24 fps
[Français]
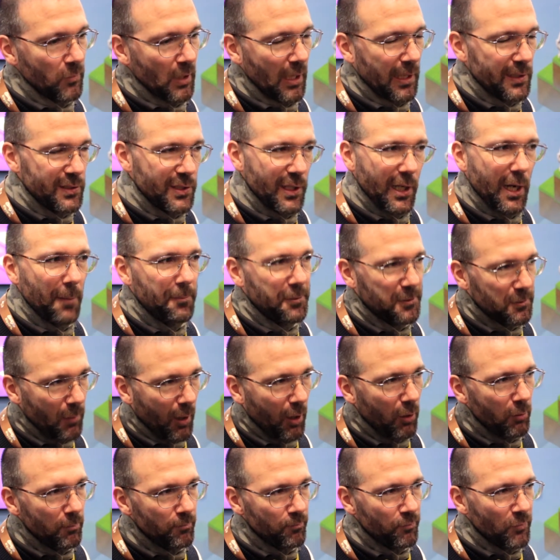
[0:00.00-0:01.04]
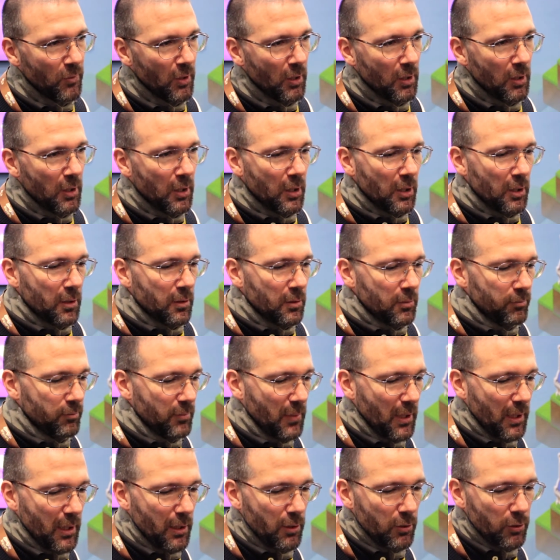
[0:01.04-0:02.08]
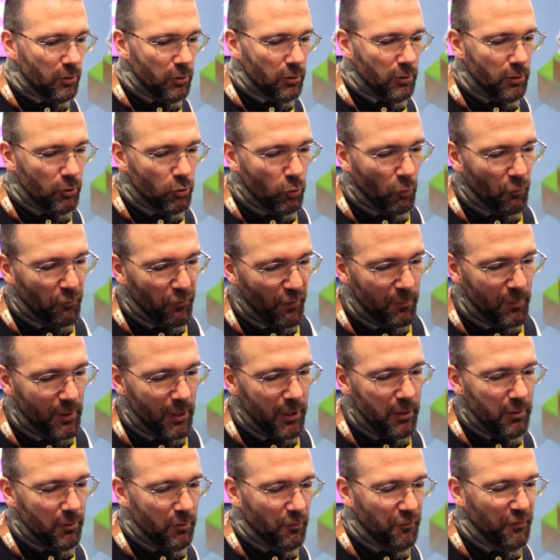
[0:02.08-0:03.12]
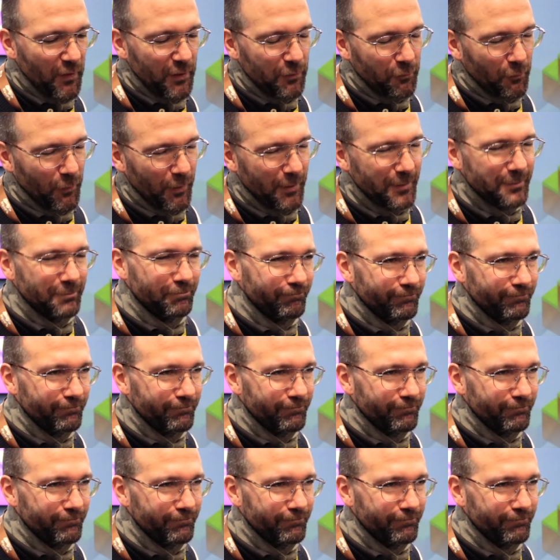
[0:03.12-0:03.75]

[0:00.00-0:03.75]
assez rapidement, mais euh, qu'on fermerait en fait. Enfin,